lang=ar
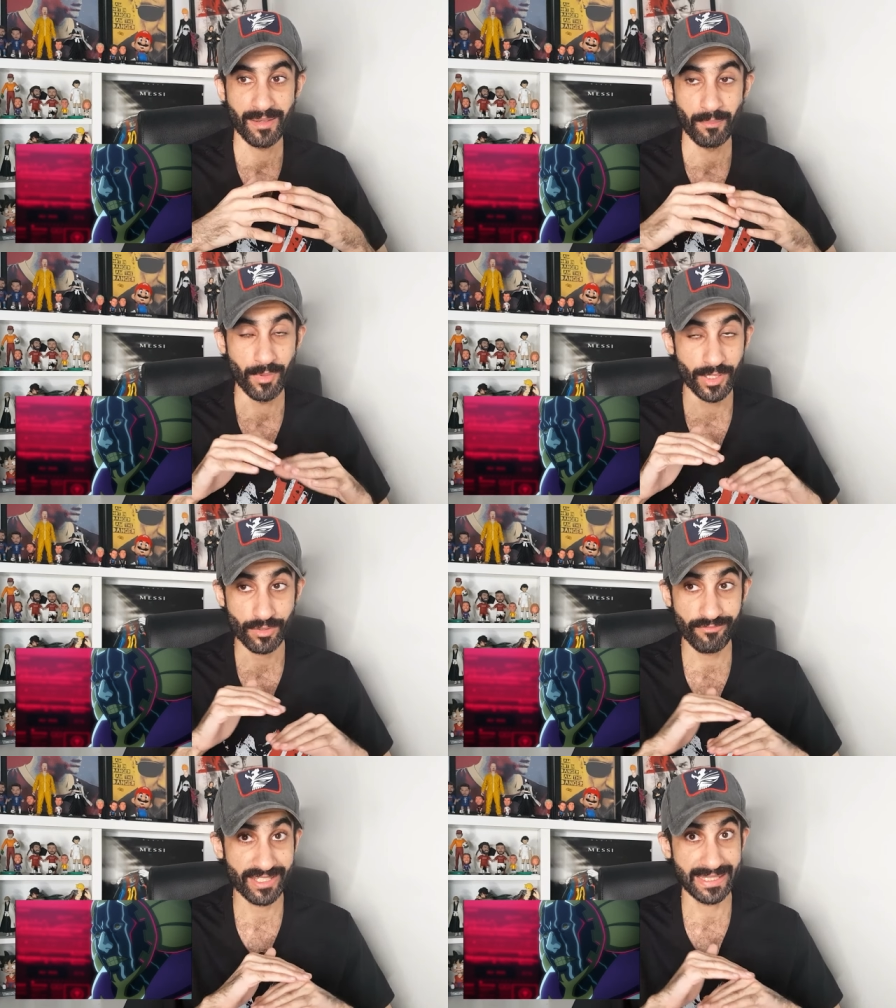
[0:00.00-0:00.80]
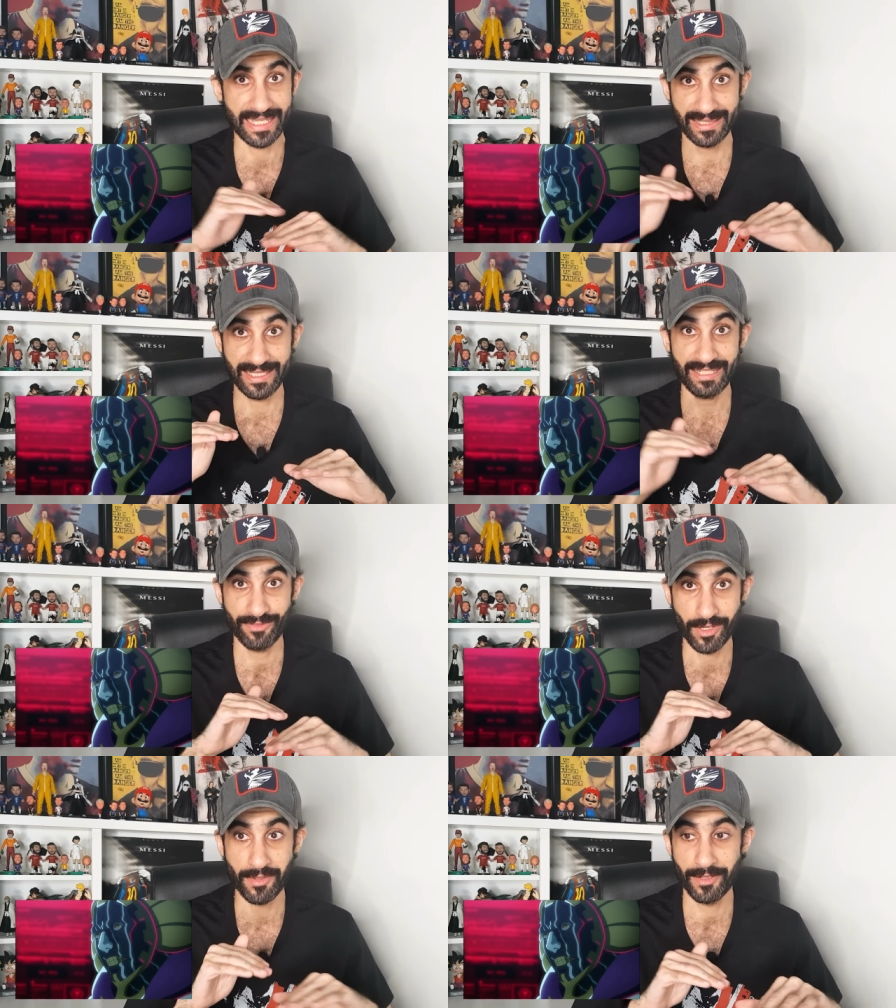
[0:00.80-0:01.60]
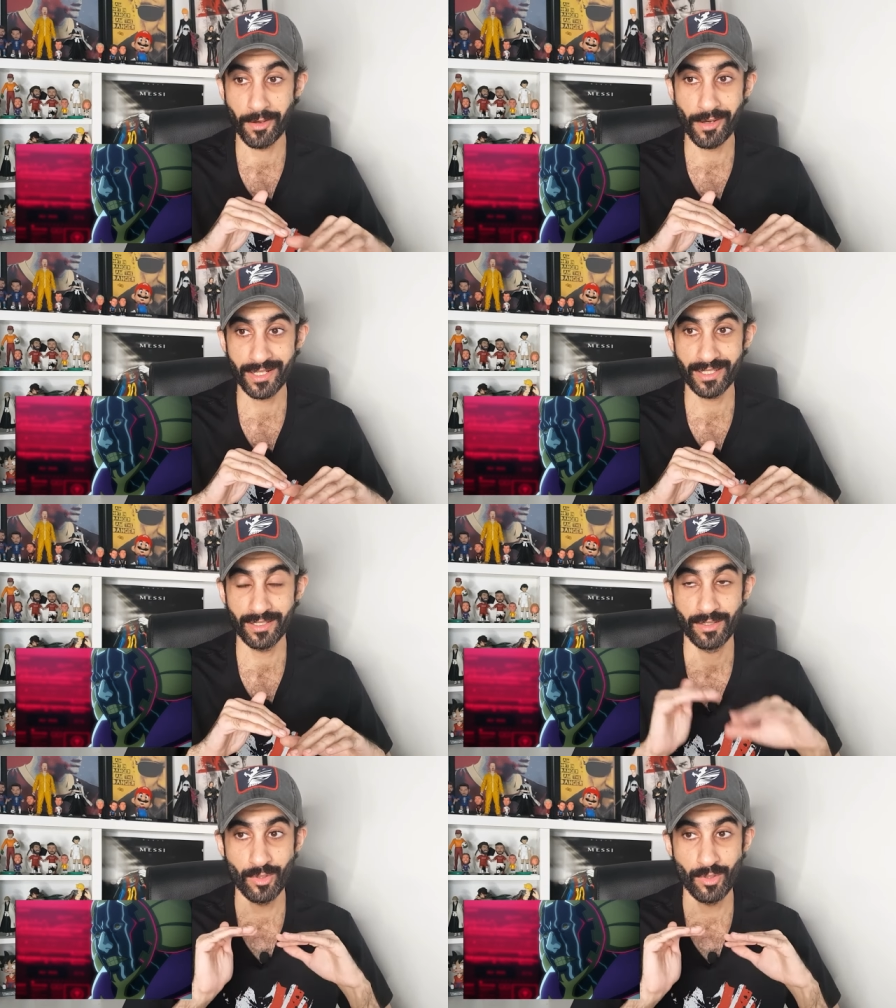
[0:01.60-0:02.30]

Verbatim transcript: ما يكون في تقطيع في هذا الارك